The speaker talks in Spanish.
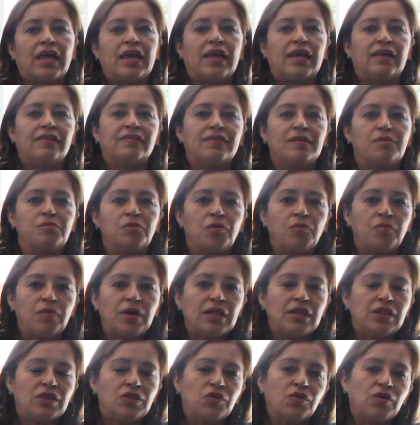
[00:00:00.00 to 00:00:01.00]
Este
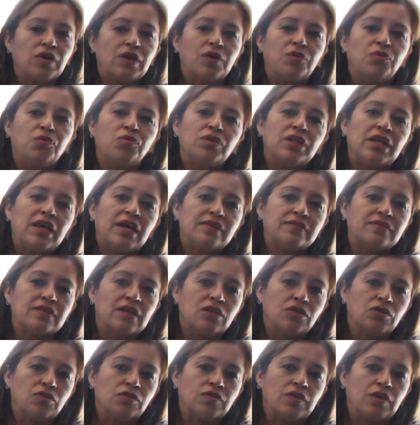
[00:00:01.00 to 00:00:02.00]
momento reúne a
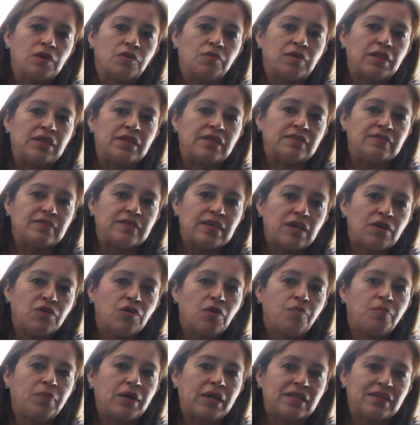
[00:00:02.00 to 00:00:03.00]

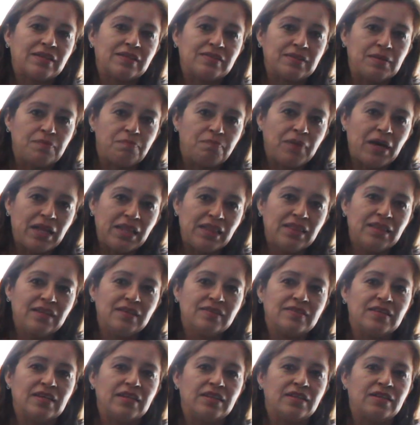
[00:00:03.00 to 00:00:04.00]
155
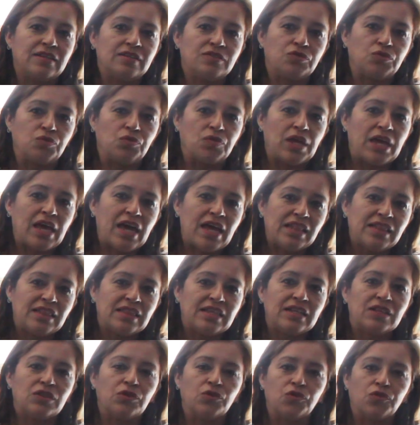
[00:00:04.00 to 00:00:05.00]
participantes entre
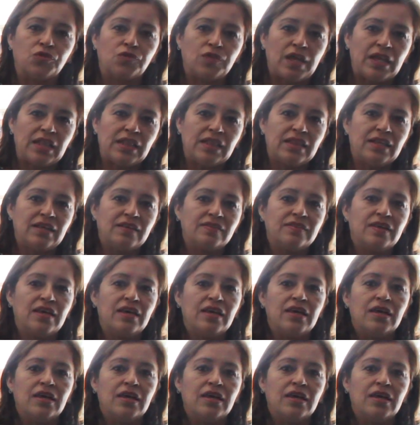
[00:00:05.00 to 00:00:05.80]
estudiantes, docentes